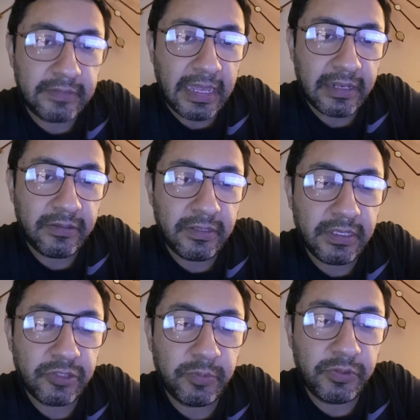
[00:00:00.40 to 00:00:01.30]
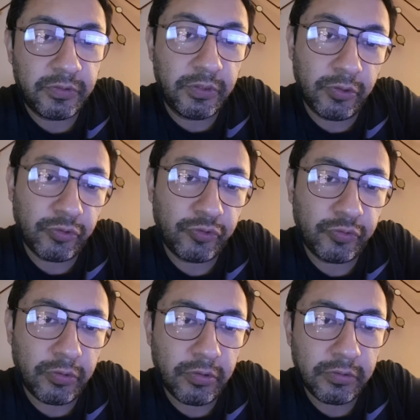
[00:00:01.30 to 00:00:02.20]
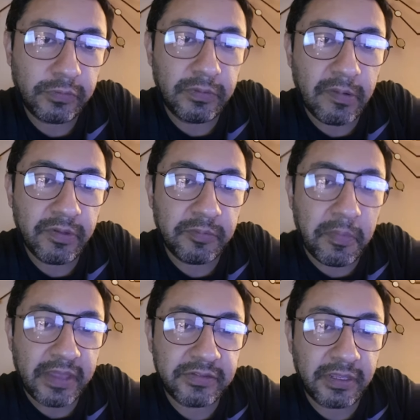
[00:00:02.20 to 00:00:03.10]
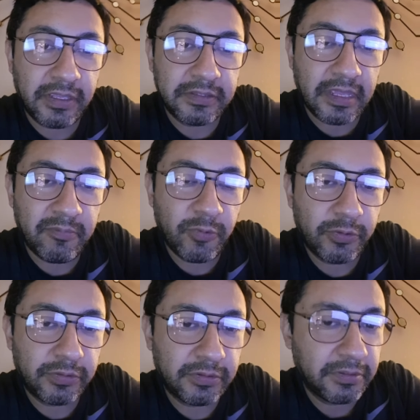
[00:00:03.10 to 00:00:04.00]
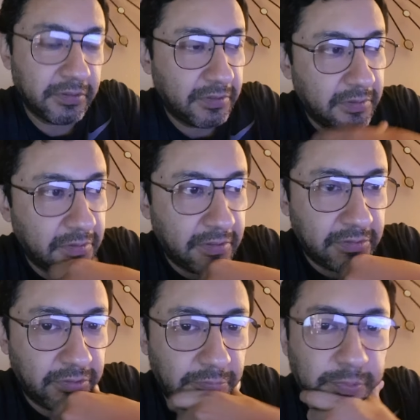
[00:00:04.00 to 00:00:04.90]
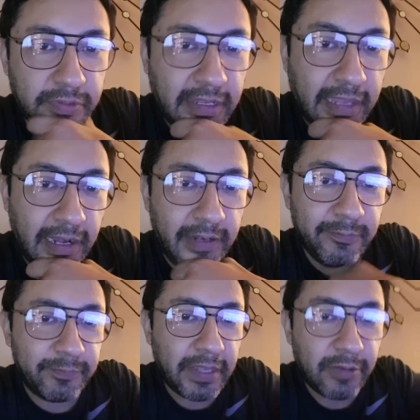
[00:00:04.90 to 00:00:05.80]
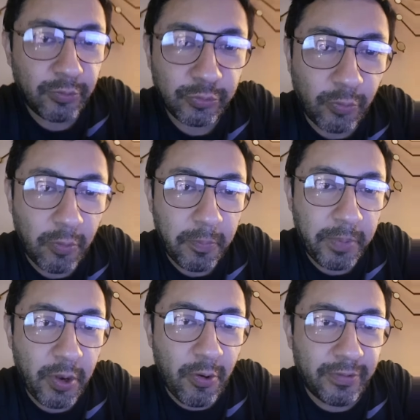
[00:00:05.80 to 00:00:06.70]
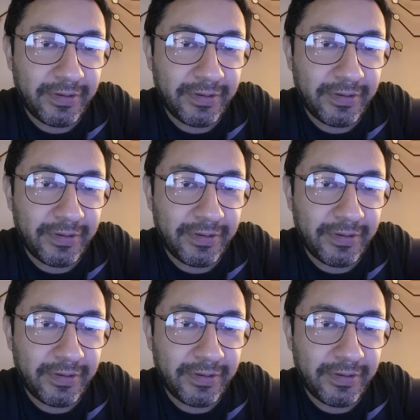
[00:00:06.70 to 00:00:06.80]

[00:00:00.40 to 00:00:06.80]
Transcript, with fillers: tardes, viciosos. Una vez más, aquí andamos. Después de que ya nos golpeó